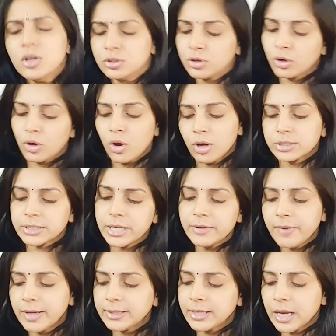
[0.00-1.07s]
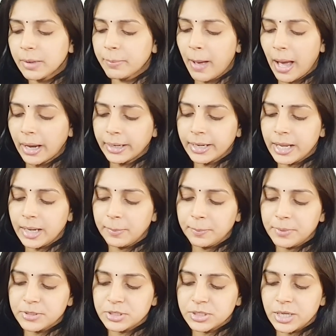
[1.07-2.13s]
సో క్యూర్ స్కిన్ అయితే నాకు బాగానే
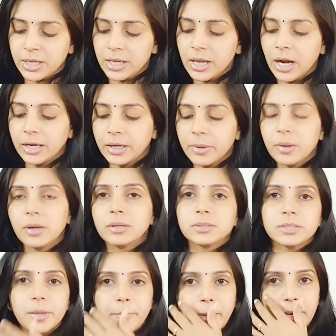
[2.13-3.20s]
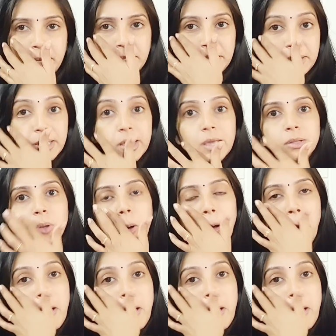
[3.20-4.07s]
అనిపించినాయి అంటే చెప్పాను కదండి ఏదో